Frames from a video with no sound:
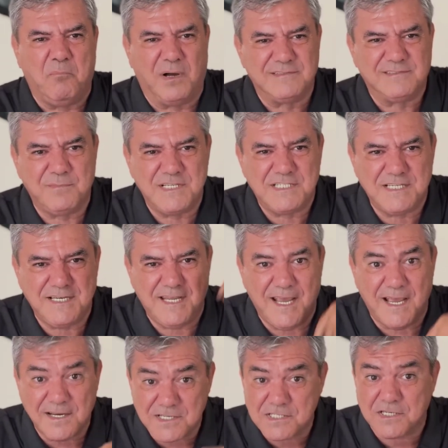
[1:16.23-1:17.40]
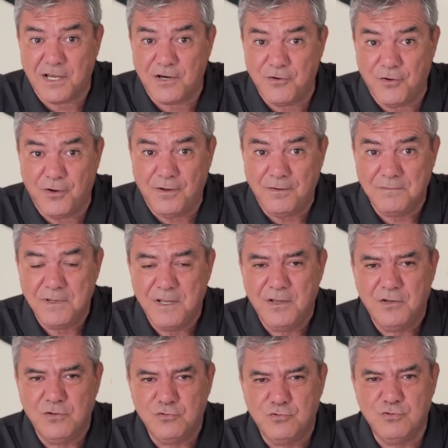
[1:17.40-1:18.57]
Batı bizi niye kıskanıyor?
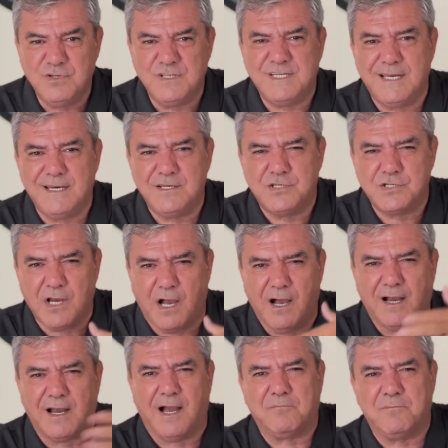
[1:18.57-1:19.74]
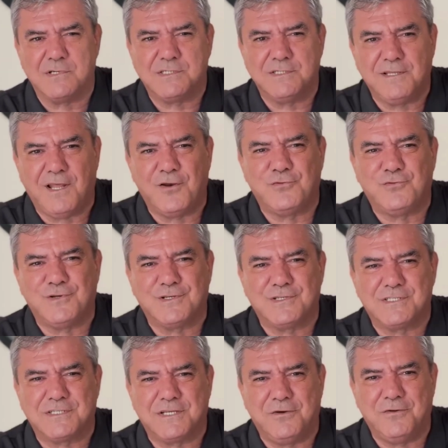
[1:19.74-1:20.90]
Türkiye'nin şaha kalkmasından ötürü
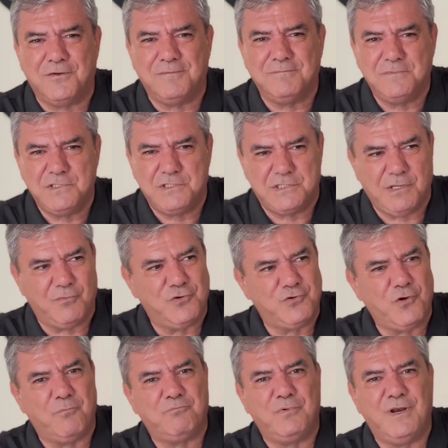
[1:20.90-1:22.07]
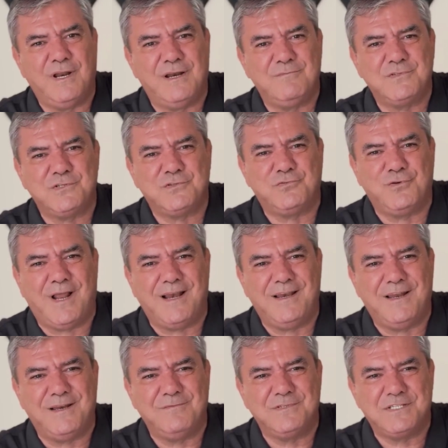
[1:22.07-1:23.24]
kıskanıyor. İşte bu köprülerimizi,
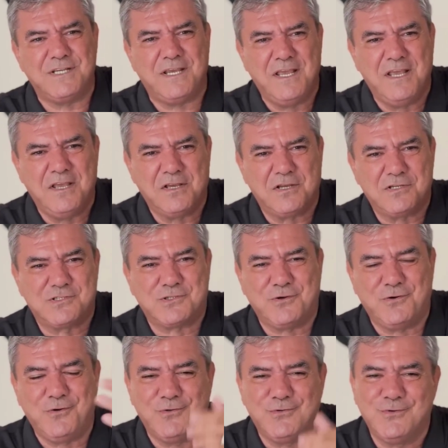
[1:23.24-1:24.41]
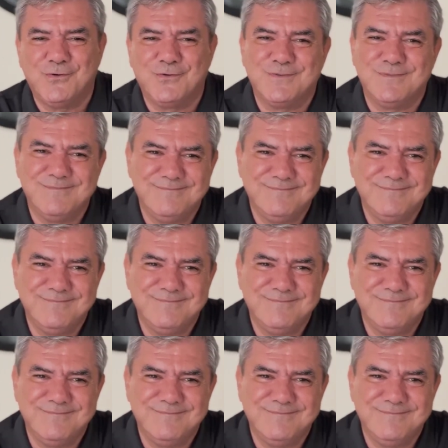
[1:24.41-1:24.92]
tünellerimizi kıskanıyor diyor.